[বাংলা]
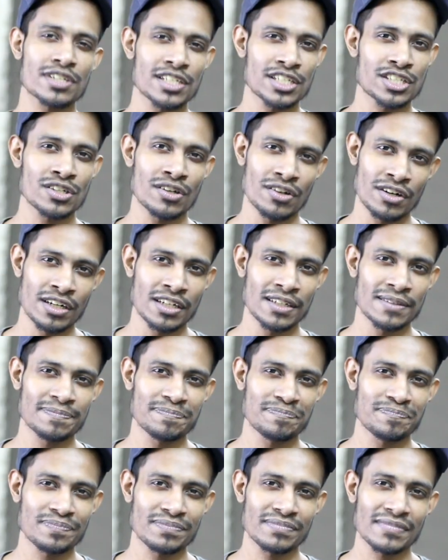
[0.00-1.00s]
প্রসেসর
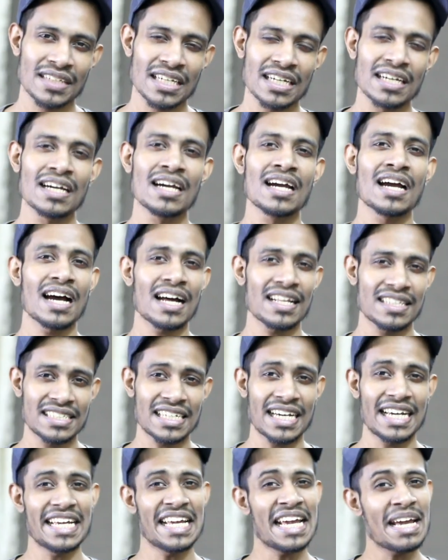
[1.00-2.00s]

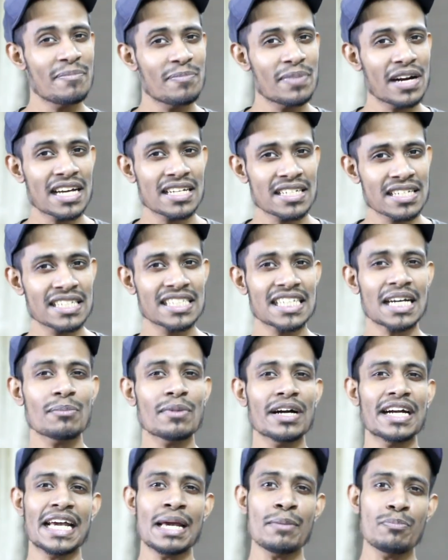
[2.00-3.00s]
আচ্ছা এই প্রেসেন্সে
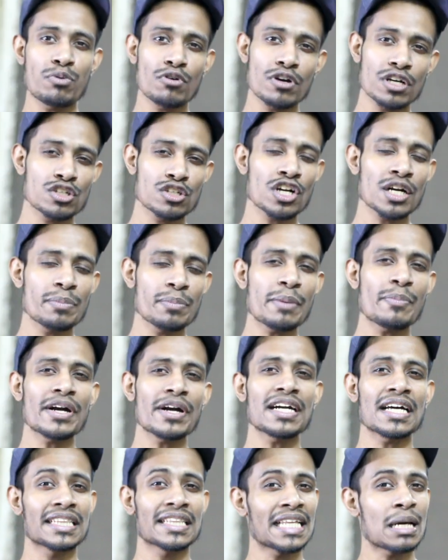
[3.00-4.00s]
আমার এই প্রসেসরের
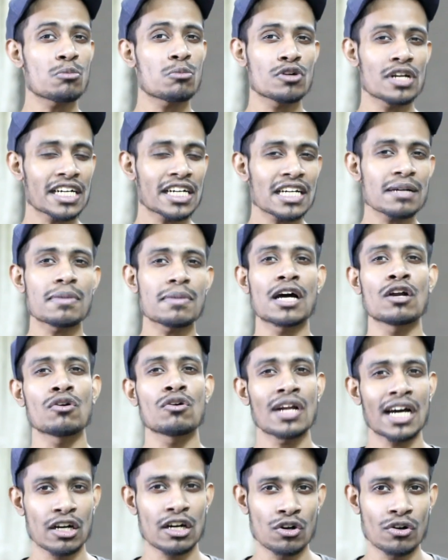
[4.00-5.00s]
ব্যাপারটা তেমন একটা
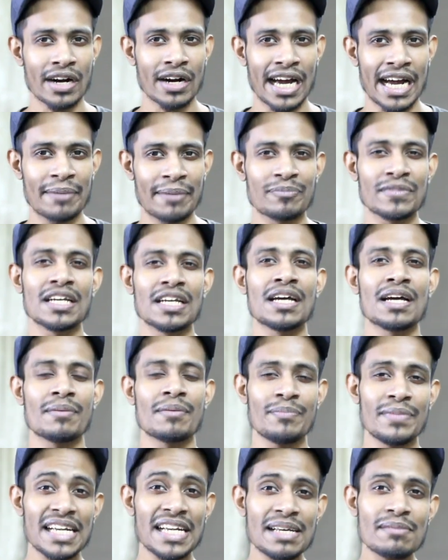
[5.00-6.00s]
ভালো লাগলো না
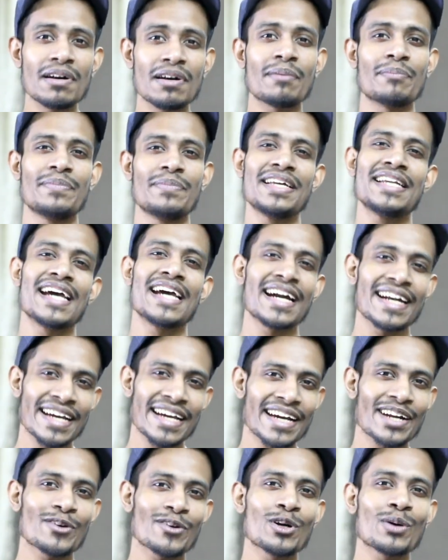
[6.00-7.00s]
মিনিমাম মিডিয়া
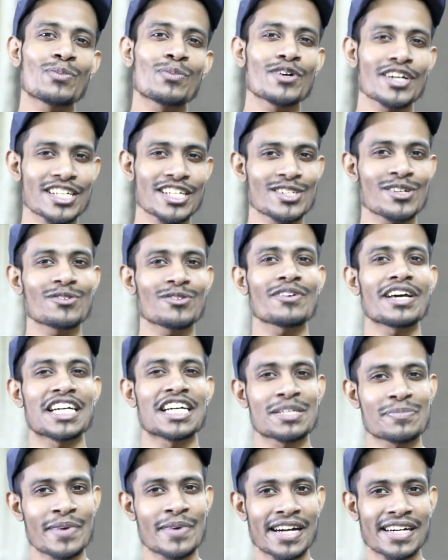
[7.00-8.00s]
টেকের কোনো প্রসেসর তো
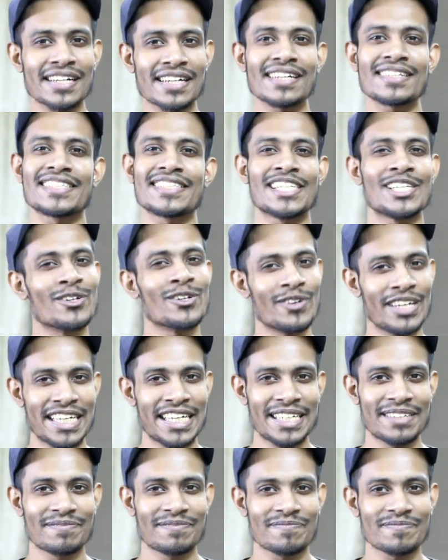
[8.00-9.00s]
এক্সপেক্টেড
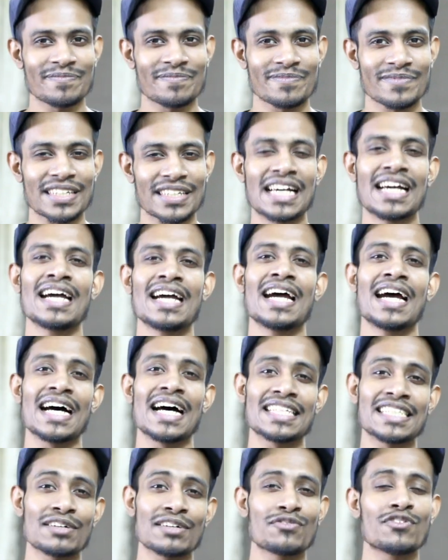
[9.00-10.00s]
ছিলই
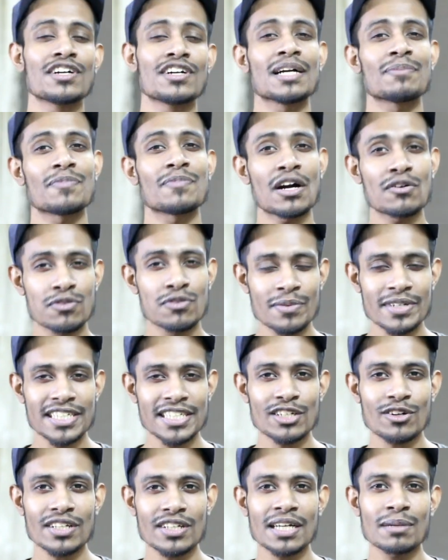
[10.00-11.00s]
আচ্ছা ফোনটার
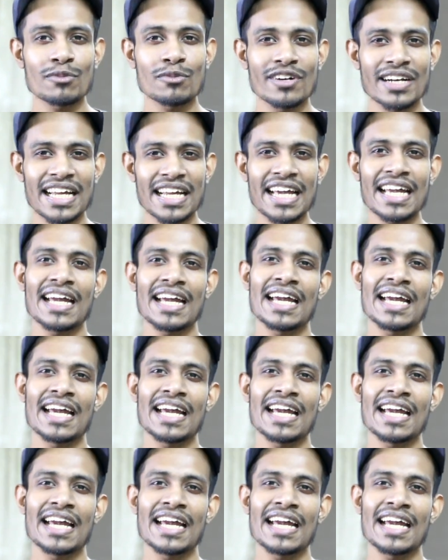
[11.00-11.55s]
পারফরমেন্সের কথা বললে